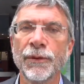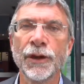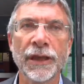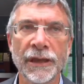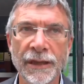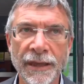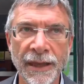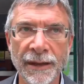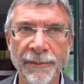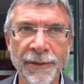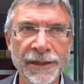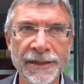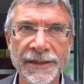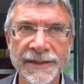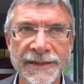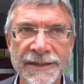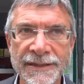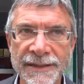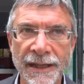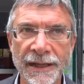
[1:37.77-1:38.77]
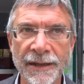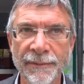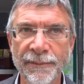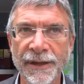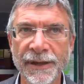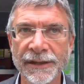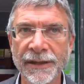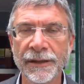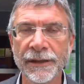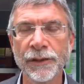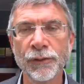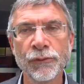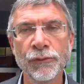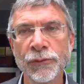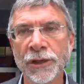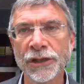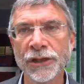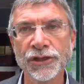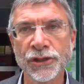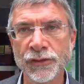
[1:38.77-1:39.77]
Poi chiaramente esiste la libertà di
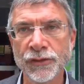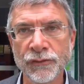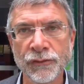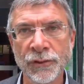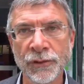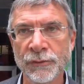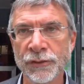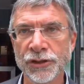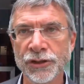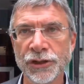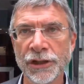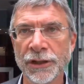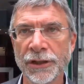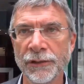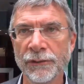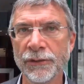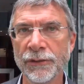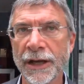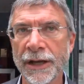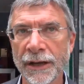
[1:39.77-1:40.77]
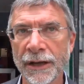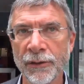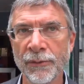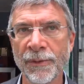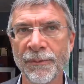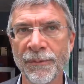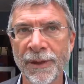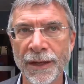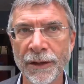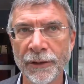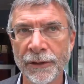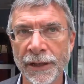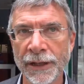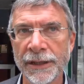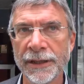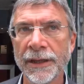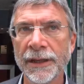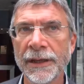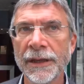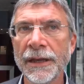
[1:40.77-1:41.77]
cura e ciascuno può scegliere di curare come meglio
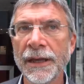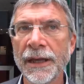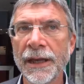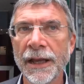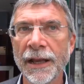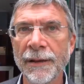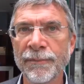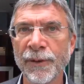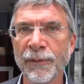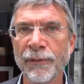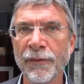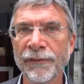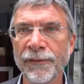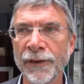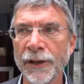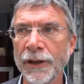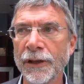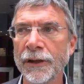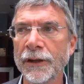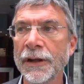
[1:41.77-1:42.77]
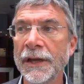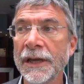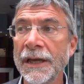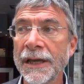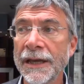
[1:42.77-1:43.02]
crede il proprio figlio.